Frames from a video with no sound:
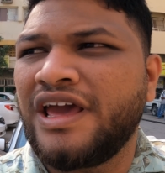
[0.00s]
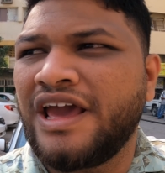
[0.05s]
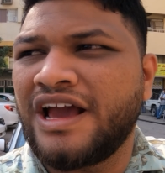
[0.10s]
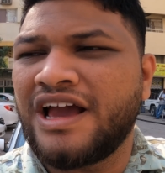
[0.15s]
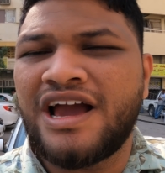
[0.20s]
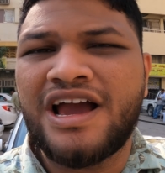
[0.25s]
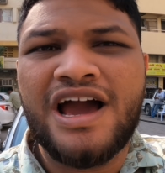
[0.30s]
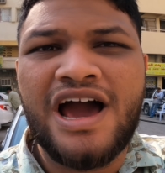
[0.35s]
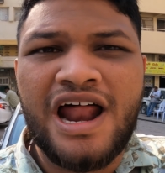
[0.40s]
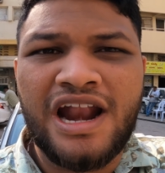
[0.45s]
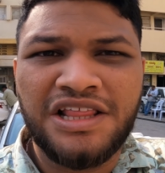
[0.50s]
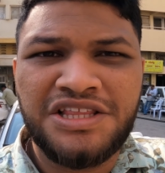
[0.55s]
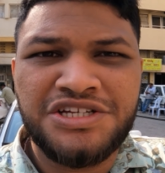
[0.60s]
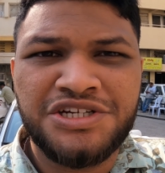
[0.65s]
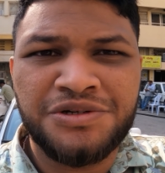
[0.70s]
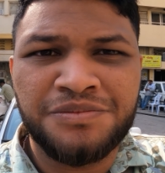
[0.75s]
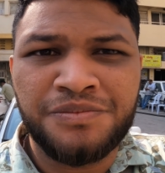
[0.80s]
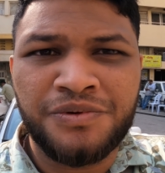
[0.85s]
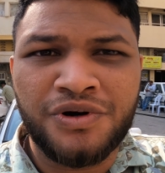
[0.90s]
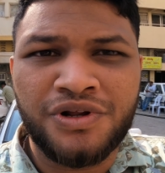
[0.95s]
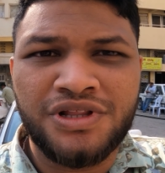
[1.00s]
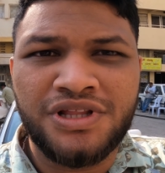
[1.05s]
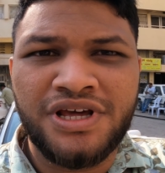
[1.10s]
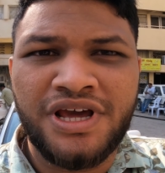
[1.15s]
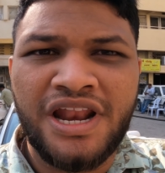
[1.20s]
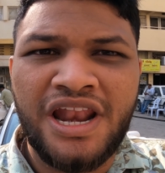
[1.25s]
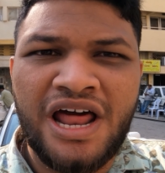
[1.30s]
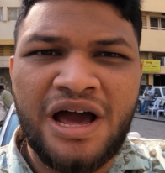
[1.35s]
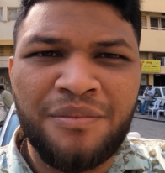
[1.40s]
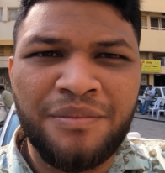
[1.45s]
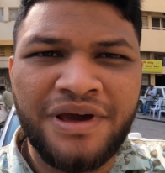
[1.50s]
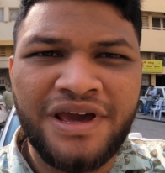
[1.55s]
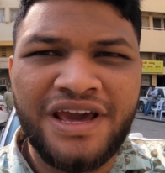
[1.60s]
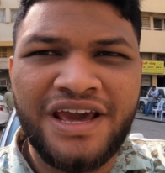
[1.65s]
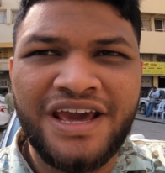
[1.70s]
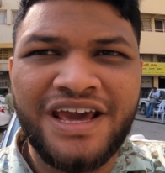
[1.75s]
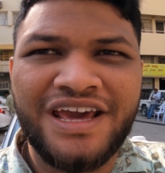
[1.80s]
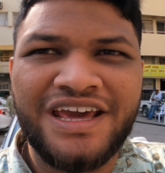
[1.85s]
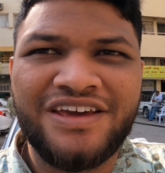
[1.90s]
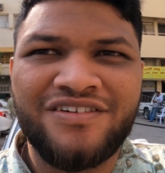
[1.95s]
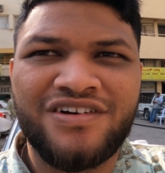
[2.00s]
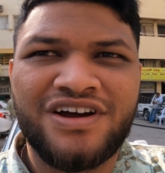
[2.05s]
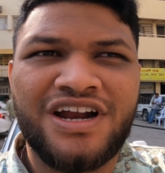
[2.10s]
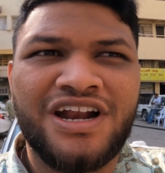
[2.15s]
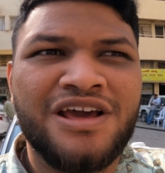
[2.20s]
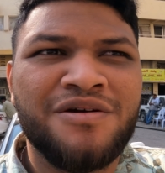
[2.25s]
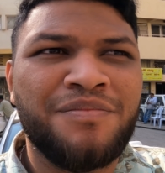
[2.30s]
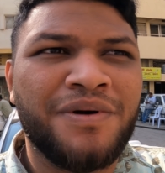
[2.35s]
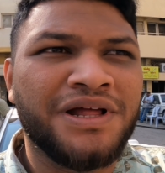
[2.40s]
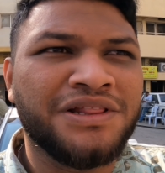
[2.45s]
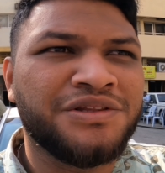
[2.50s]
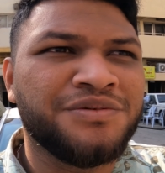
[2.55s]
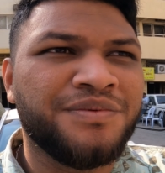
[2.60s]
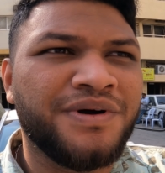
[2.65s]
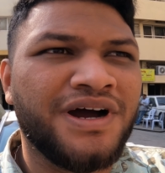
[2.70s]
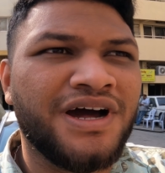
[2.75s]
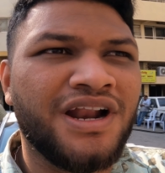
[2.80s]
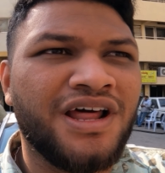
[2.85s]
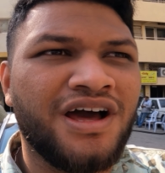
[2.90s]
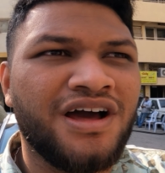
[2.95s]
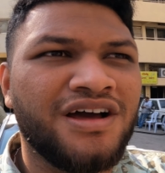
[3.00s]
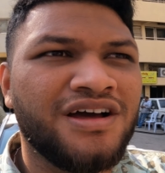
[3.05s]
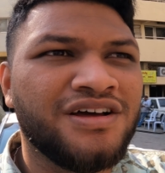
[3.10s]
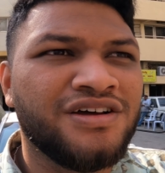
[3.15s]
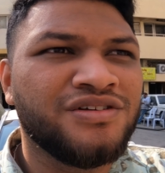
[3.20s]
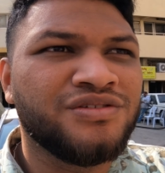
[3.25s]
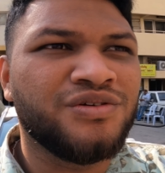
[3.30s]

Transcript: எங்கெங்கே அழைச்சிட்டு போகிறது எல்லாமே இவங்களே பார்த்துப்பாங்களாம்